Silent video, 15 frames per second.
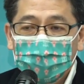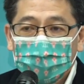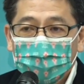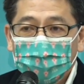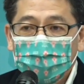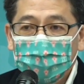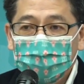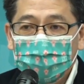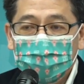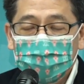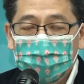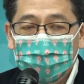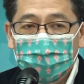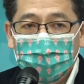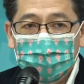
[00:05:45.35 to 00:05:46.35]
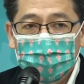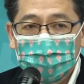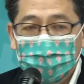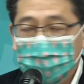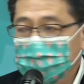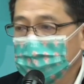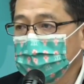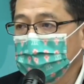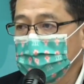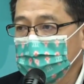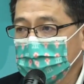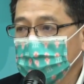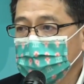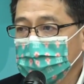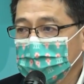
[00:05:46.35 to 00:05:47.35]
那以下简单的
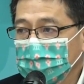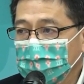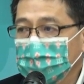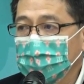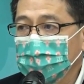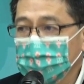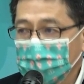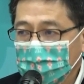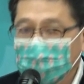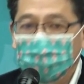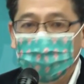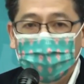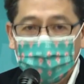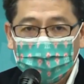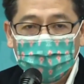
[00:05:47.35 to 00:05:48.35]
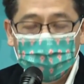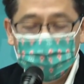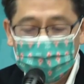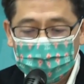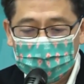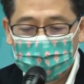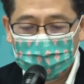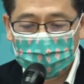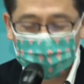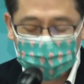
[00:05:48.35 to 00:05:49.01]
先跟大家做一个报告，谢谢。